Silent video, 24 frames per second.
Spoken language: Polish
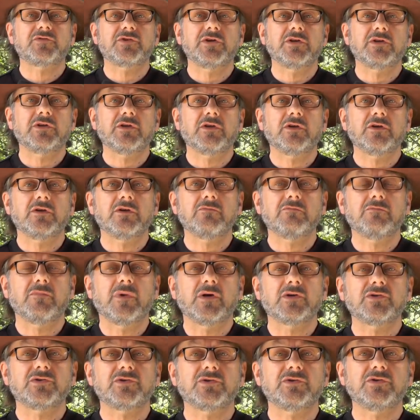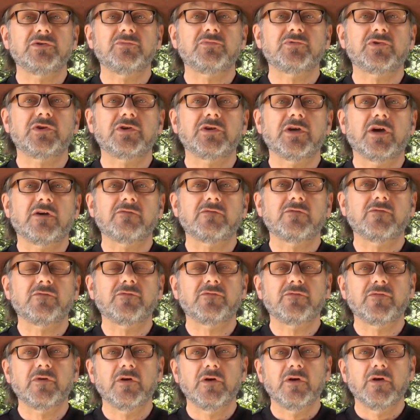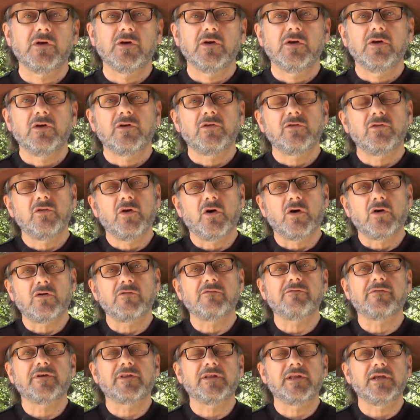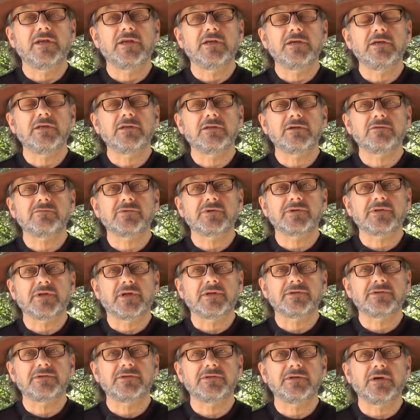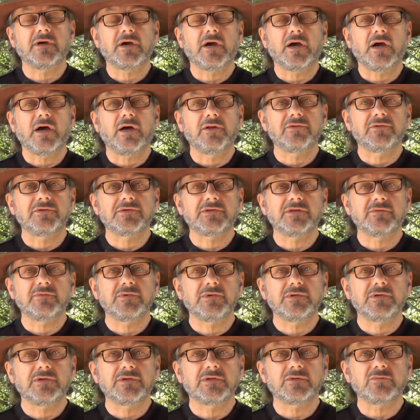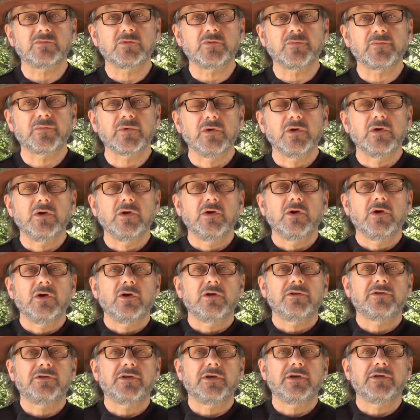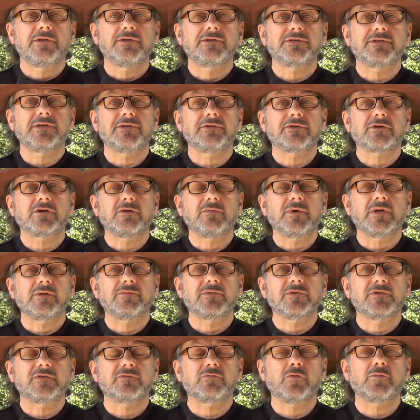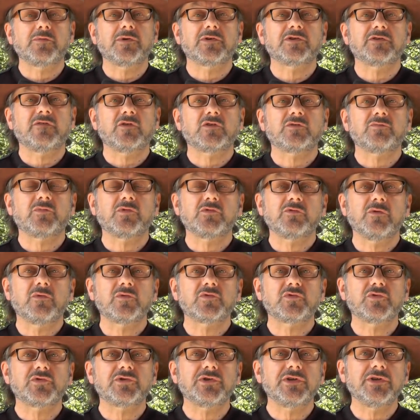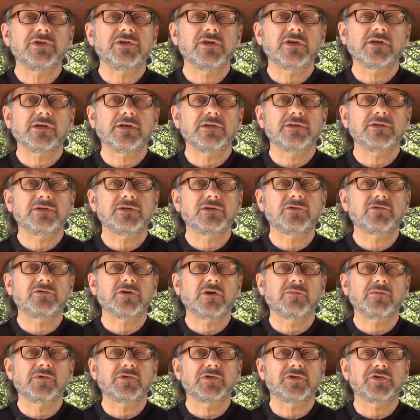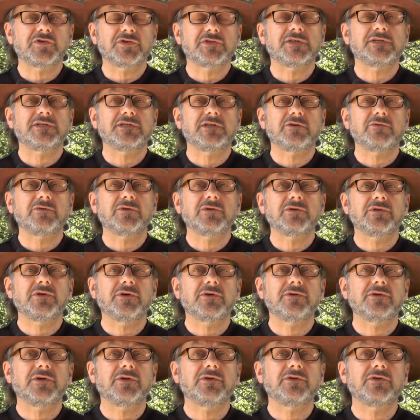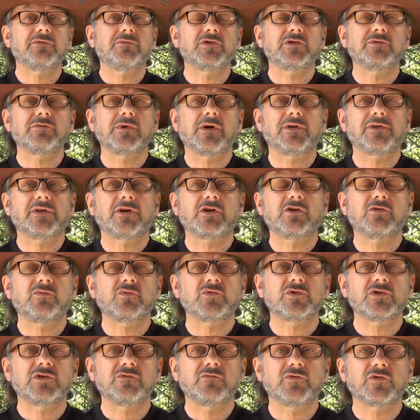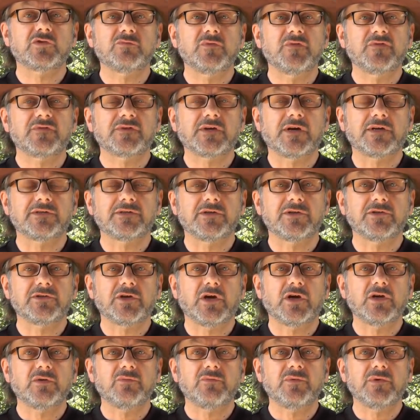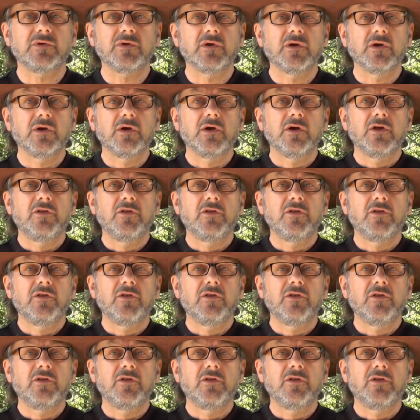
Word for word: wszelkiej maści przejawów, no wedle ich interpretacji, antysemityzmu. Ten Central Command będzie współpracował z modułem sztucznej inteligencji, która będzie czesać cały internet i będzie miała taką możliwość, by wskazać IP